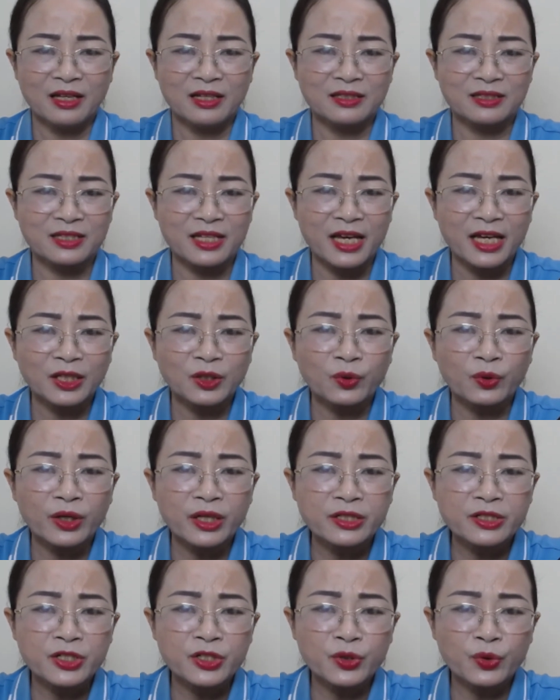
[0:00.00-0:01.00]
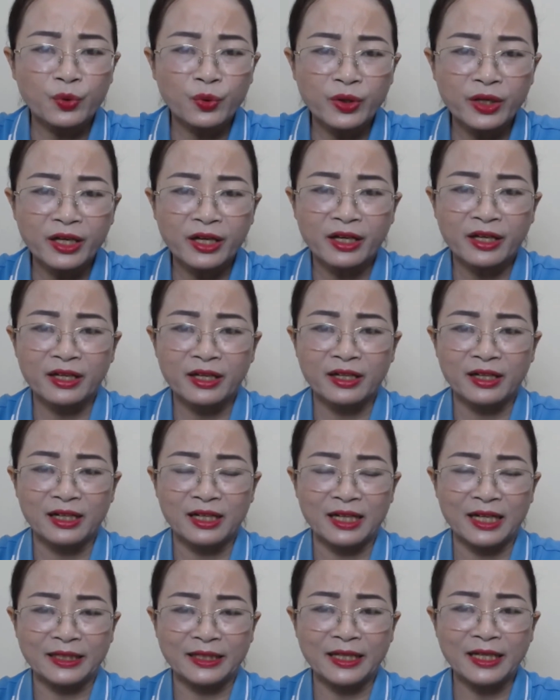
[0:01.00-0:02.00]
Dễ tôi đi chơi khuya ấy,
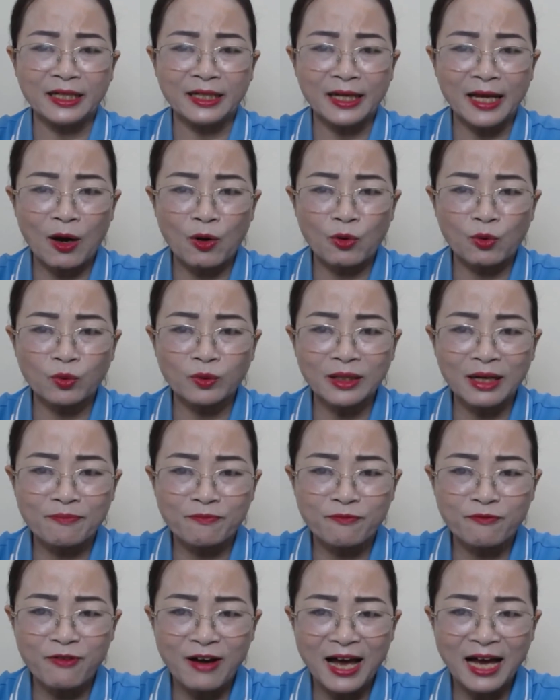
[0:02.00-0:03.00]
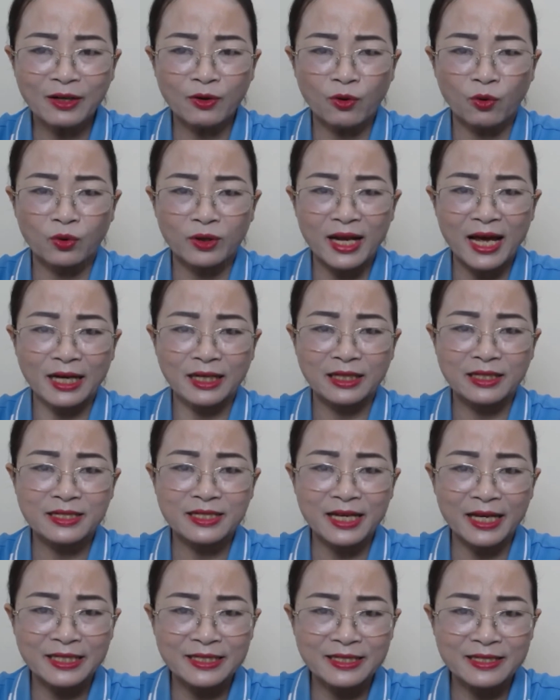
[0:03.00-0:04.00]
là thế nào cũng đập phá đồ đạc,
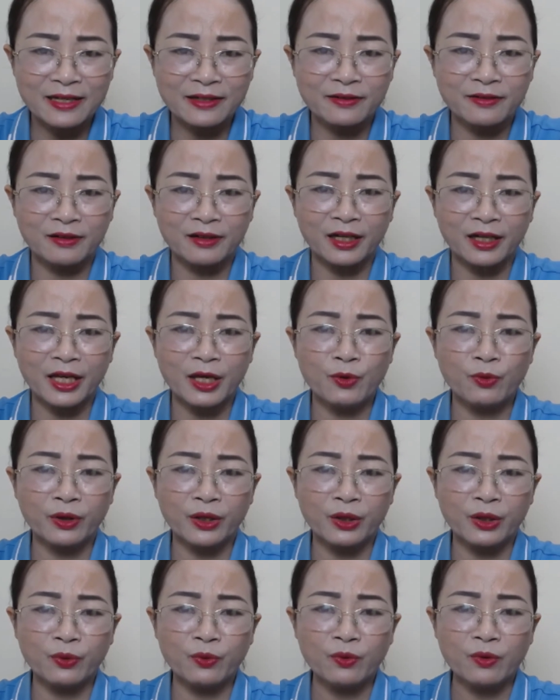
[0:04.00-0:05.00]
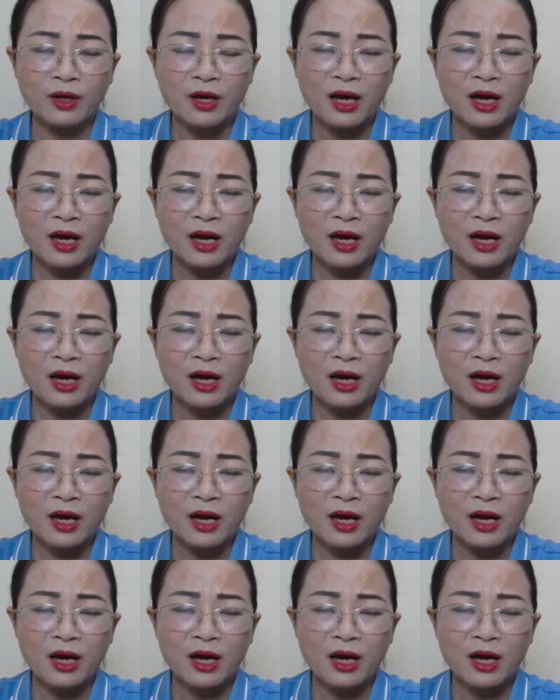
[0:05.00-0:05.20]
chạy ra đường kêu cứu.